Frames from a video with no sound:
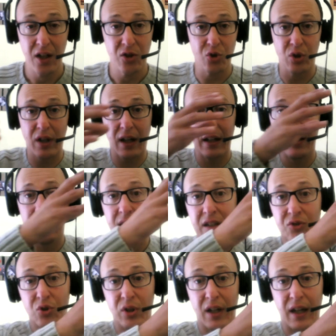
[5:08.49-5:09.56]
je crée
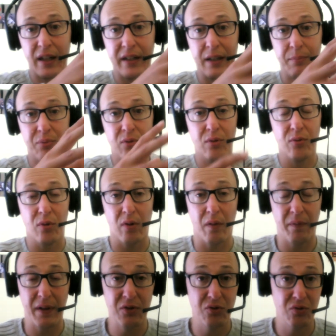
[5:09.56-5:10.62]
des, je crée des bulles, donc en
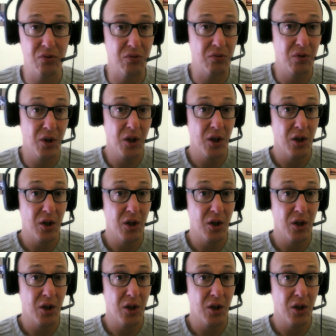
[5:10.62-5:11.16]
fait je,